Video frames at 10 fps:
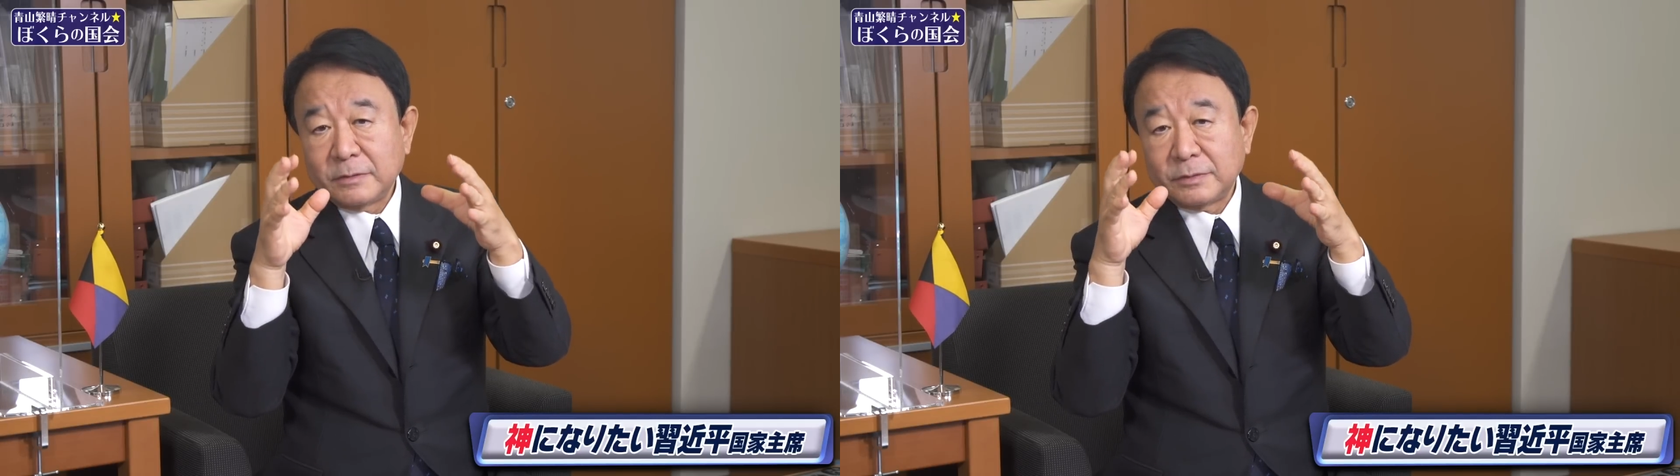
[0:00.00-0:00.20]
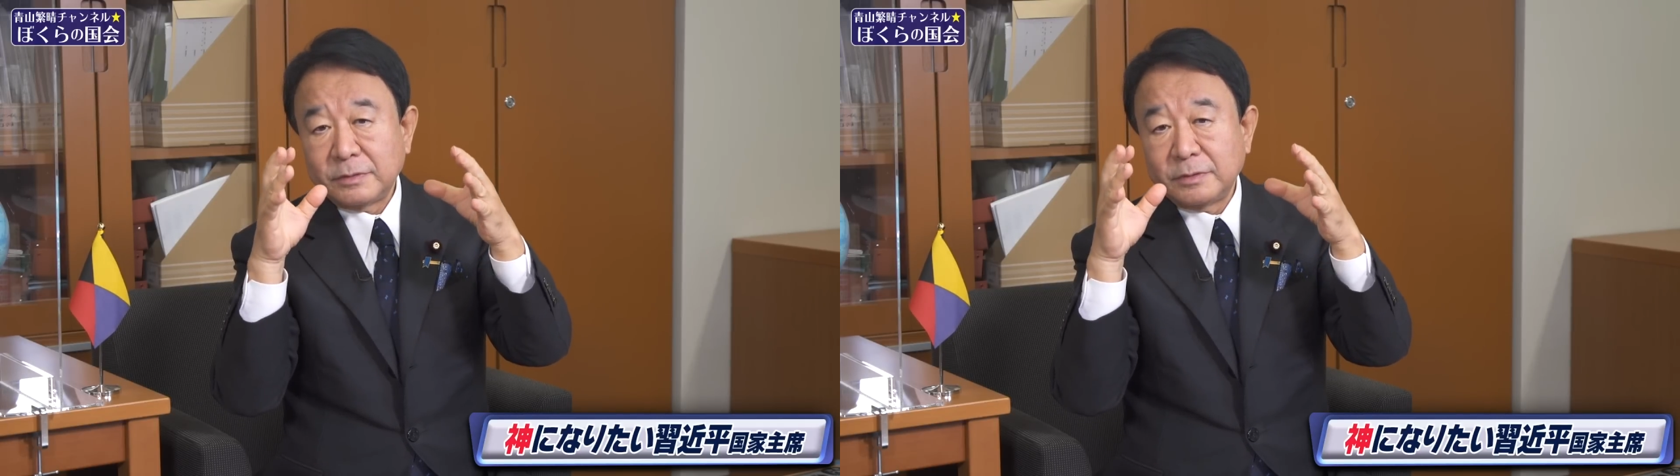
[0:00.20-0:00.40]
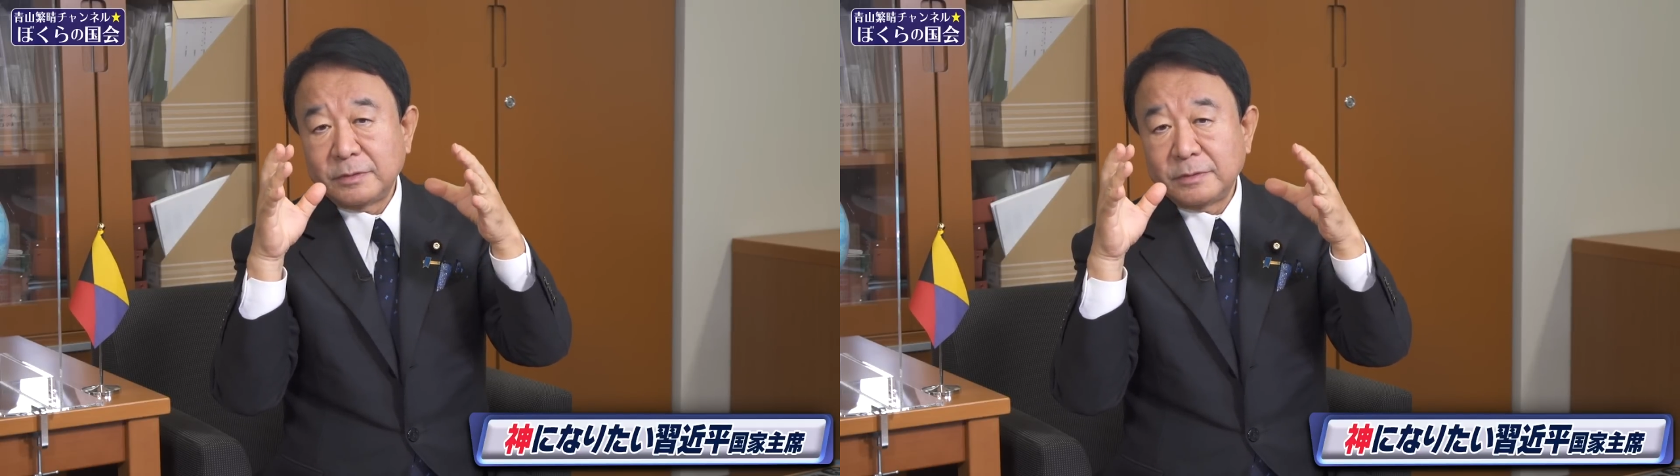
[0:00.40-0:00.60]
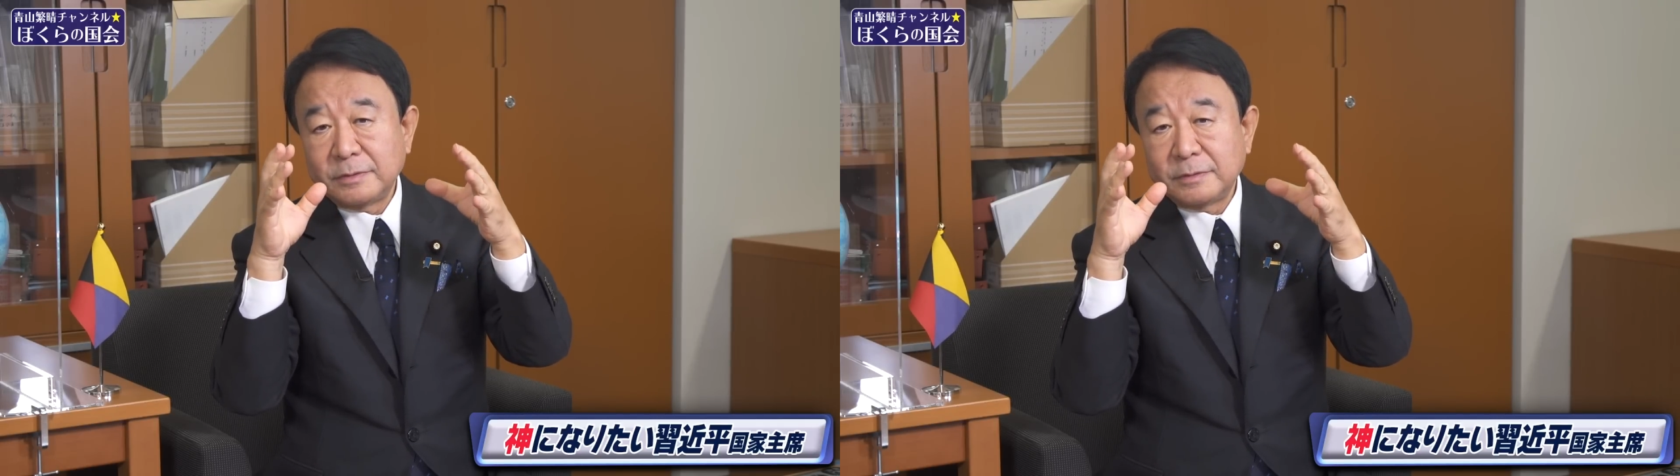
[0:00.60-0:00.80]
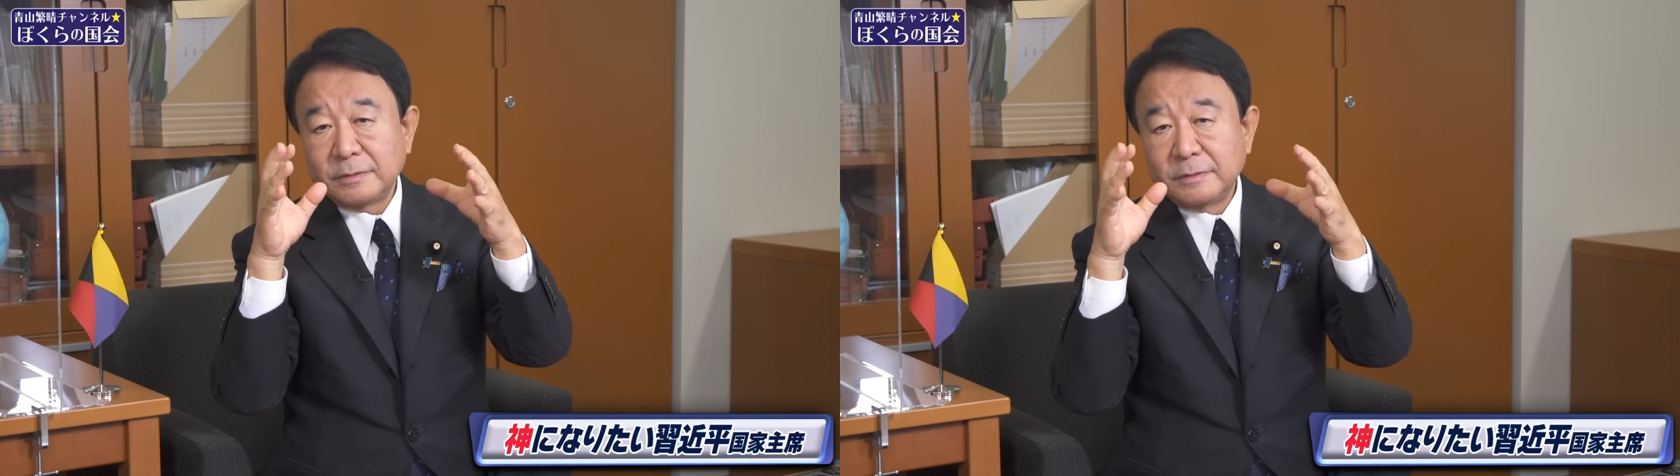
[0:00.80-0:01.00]

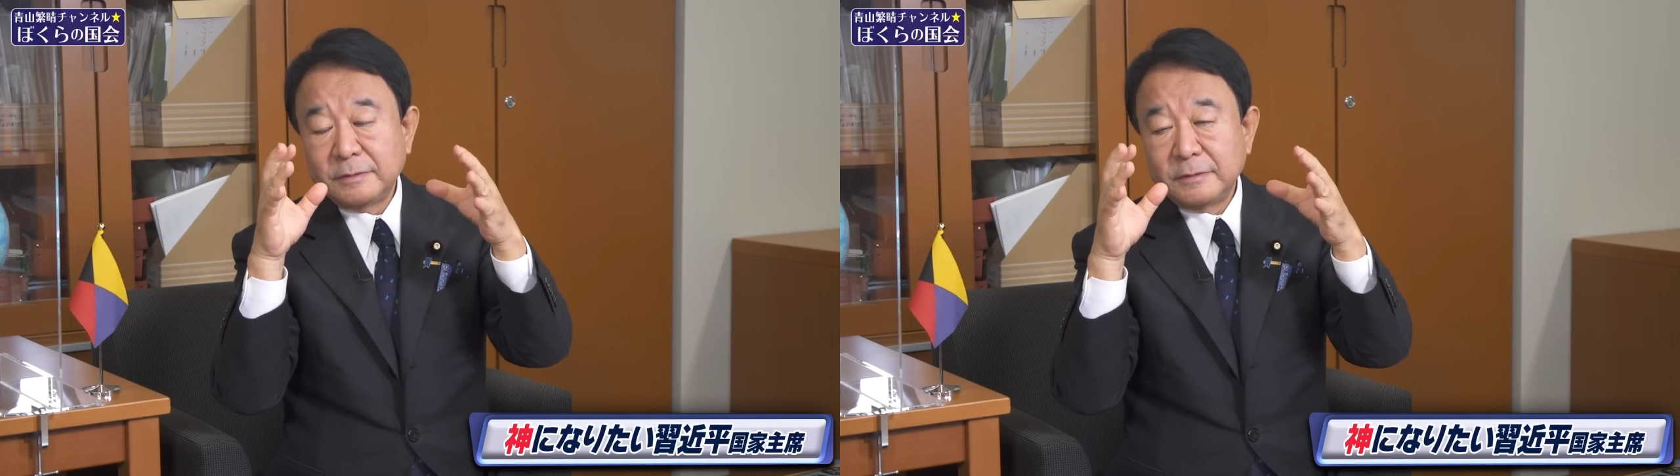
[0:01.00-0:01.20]
の